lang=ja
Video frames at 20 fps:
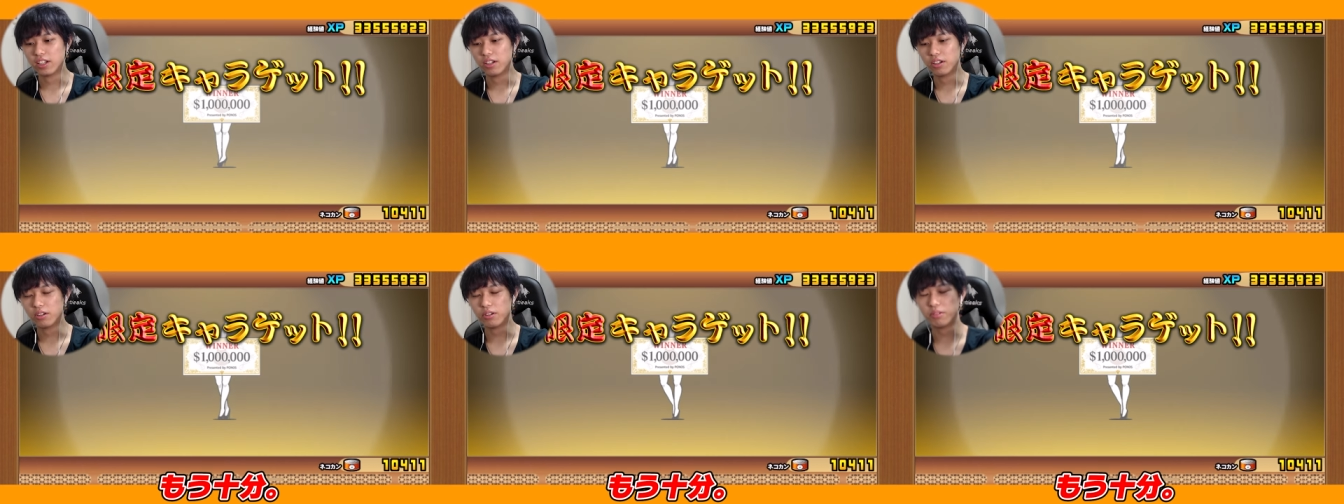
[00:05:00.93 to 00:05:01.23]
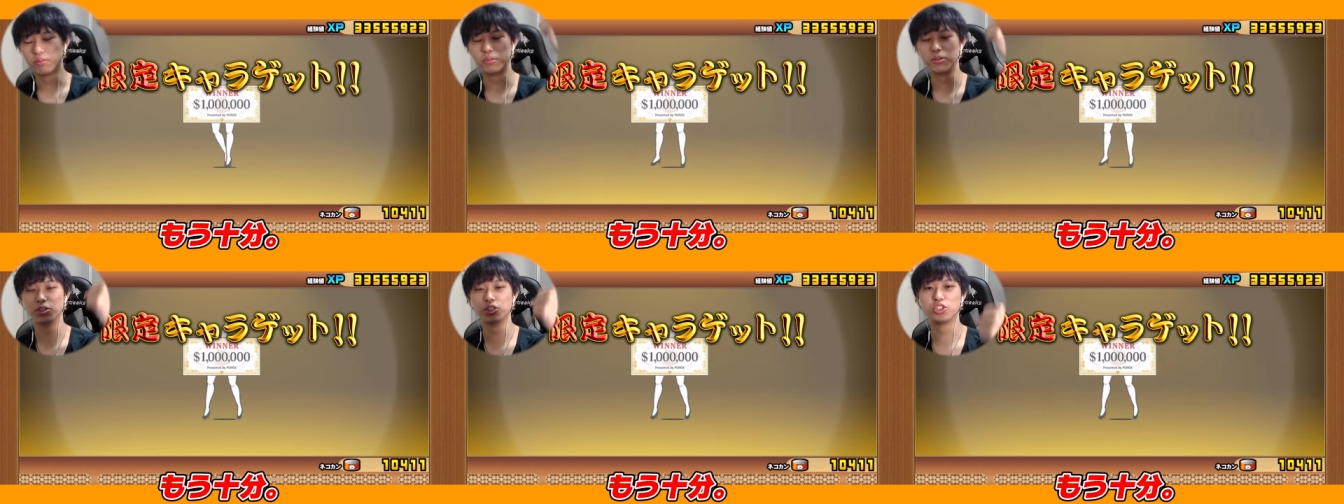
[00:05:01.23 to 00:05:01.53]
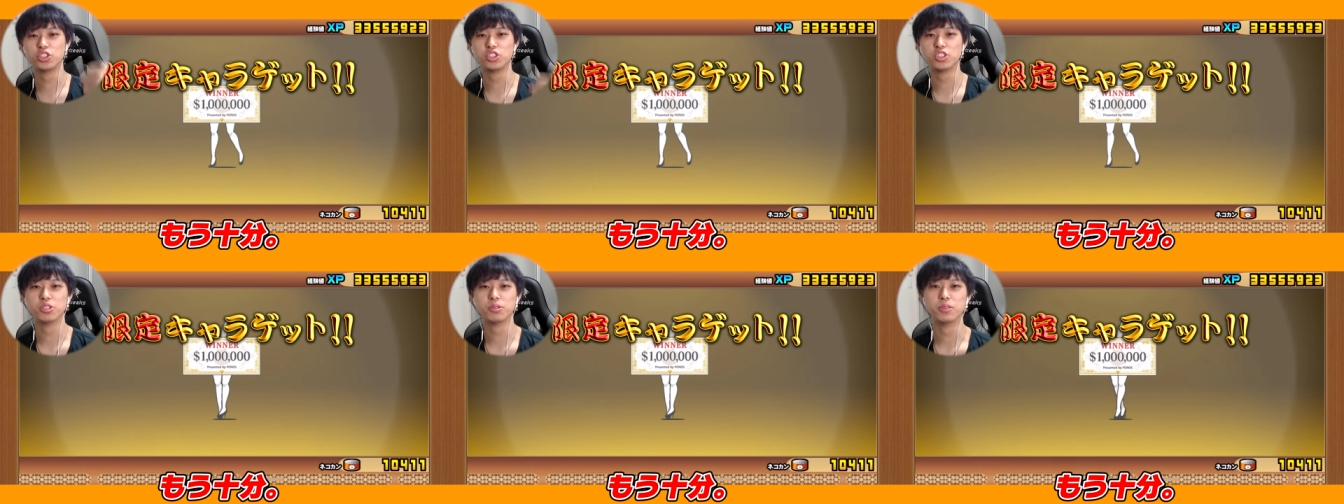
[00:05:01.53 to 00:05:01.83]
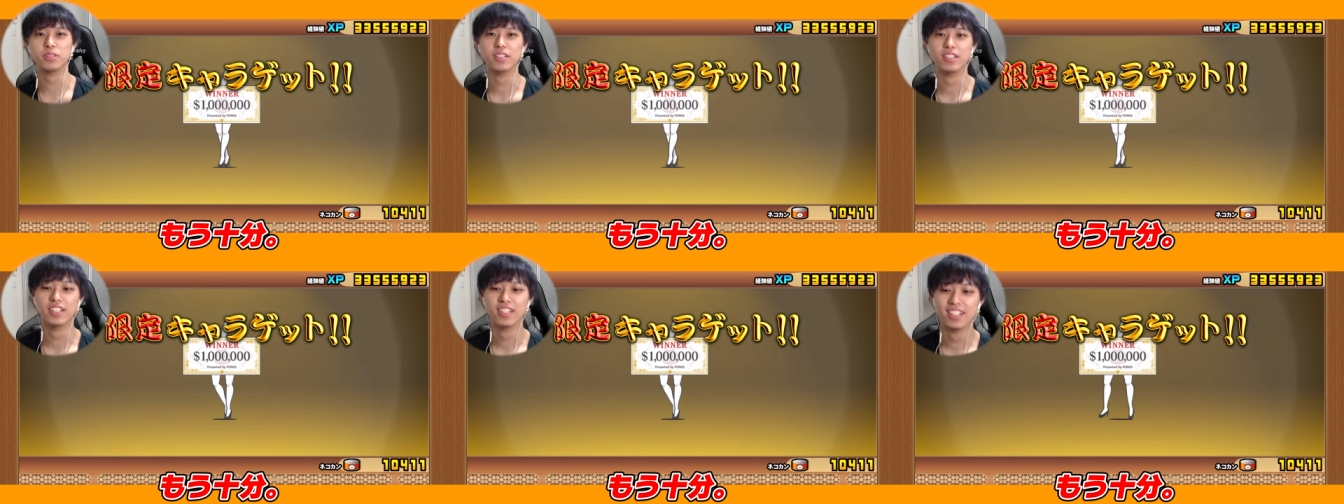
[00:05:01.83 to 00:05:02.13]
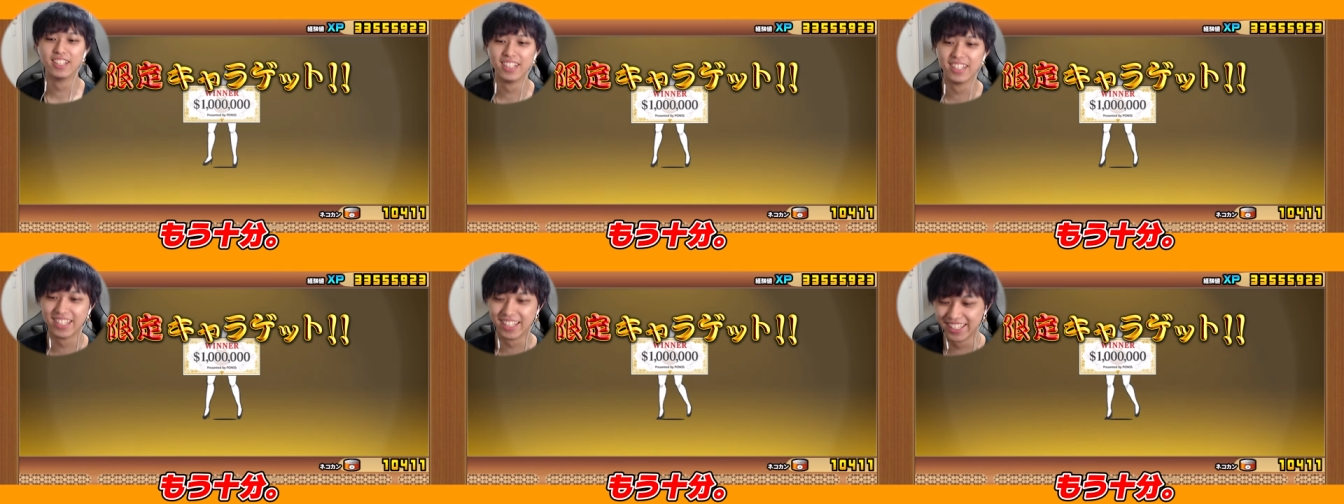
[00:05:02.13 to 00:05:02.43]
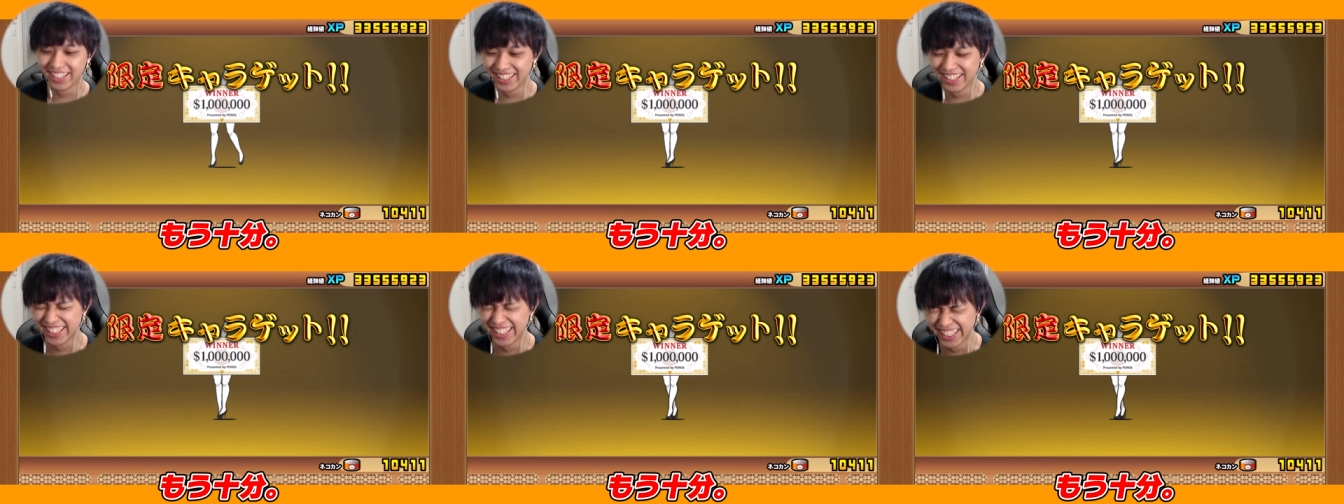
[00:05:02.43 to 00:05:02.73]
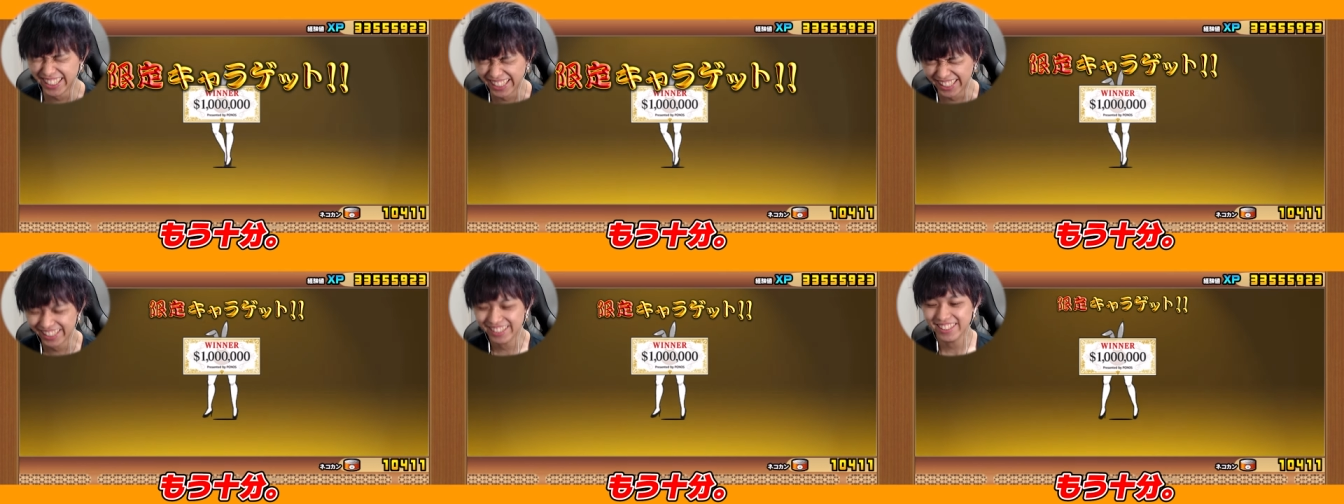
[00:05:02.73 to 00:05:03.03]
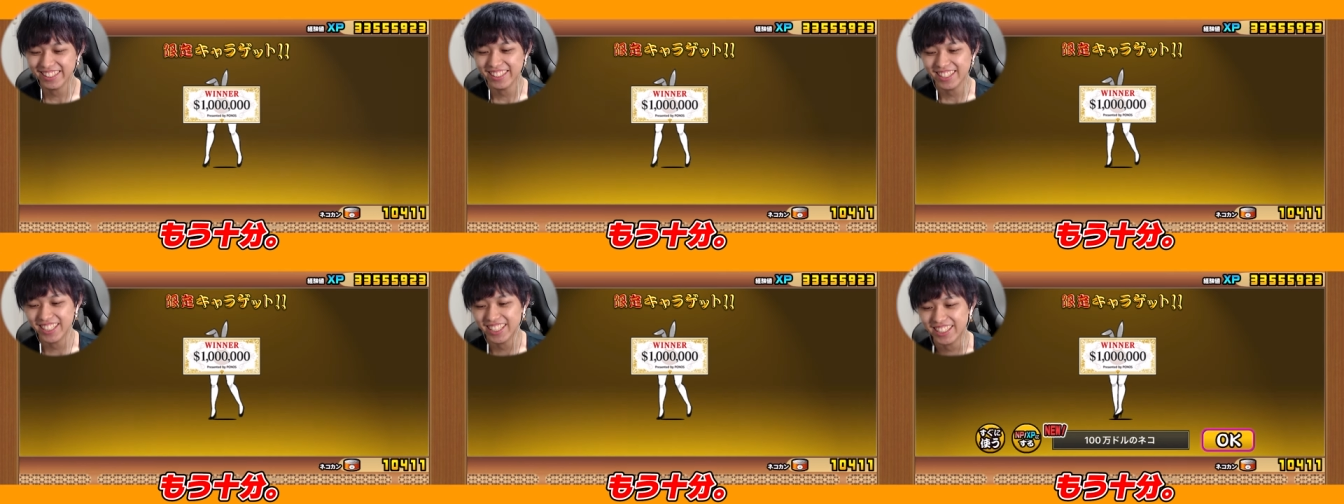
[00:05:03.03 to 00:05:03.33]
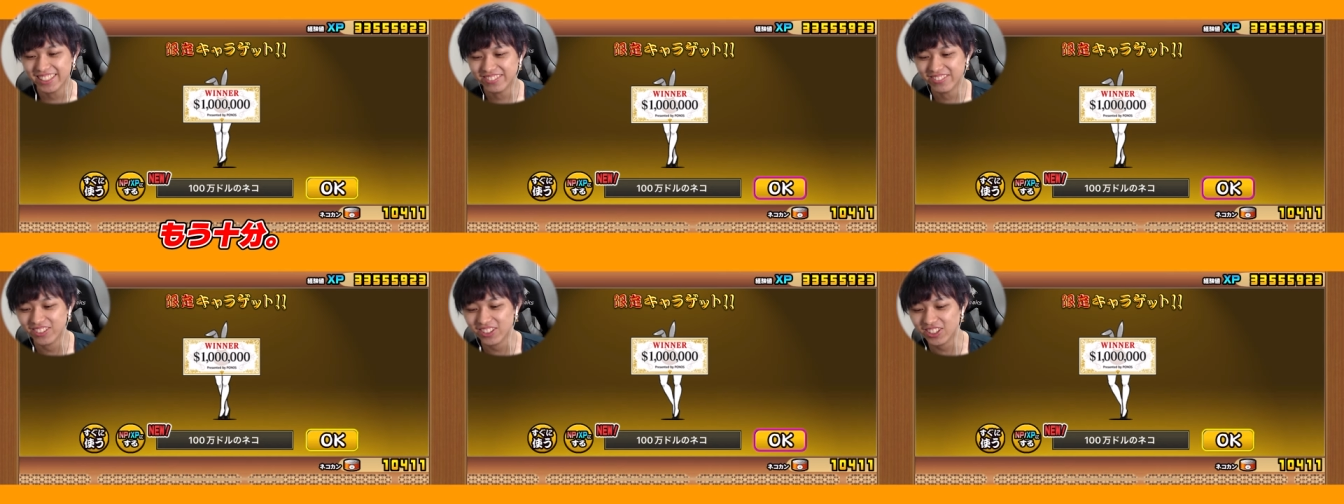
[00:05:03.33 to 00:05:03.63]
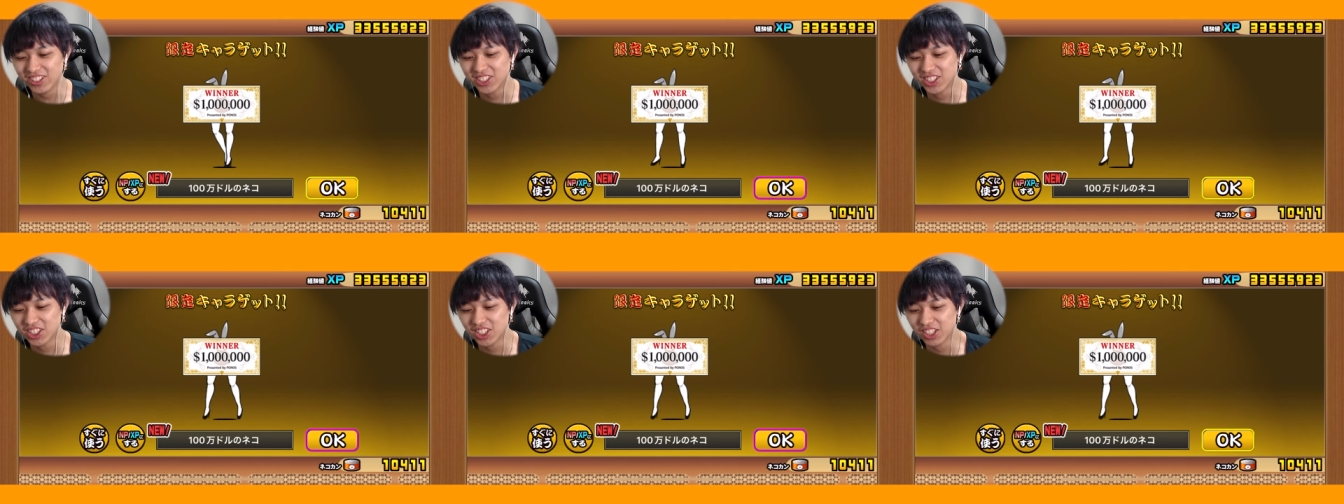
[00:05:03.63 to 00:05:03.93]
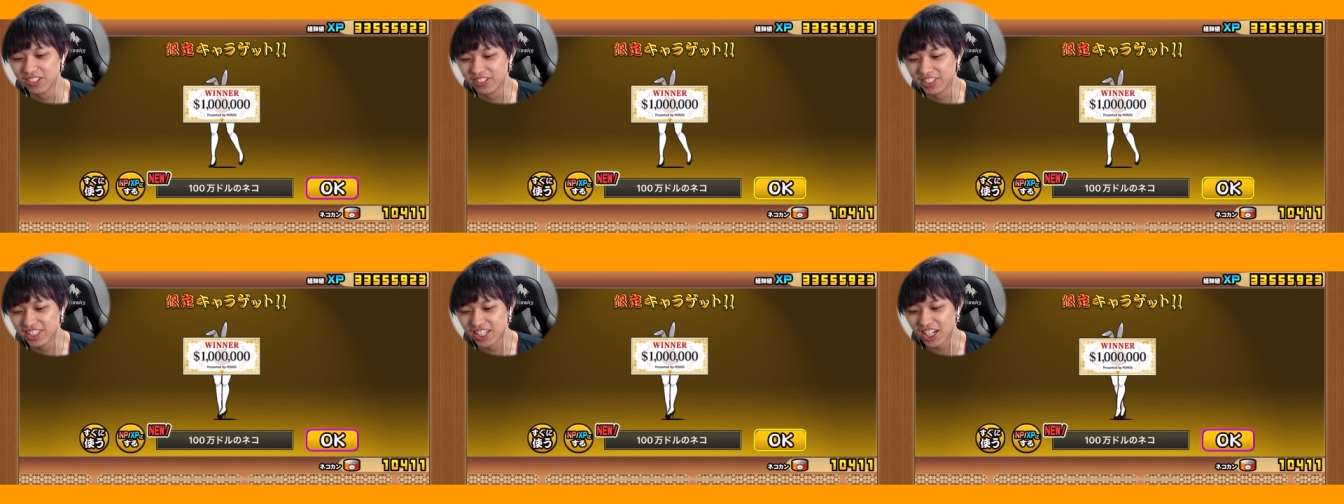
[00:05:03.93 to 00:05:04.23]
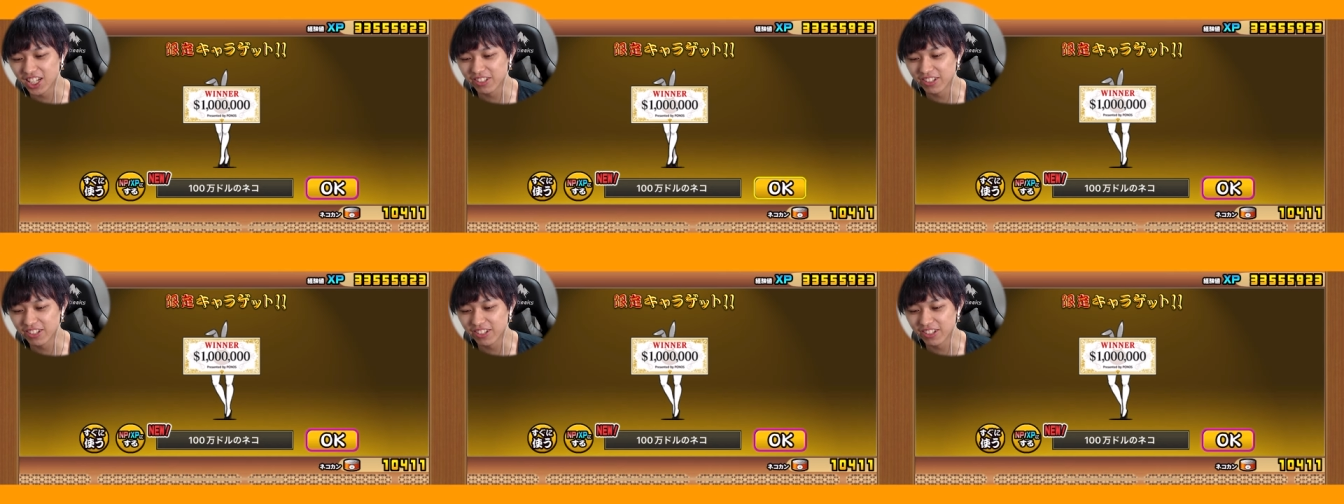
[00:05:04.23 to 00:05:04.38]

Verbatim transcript: いもうもう十分。もう十分。100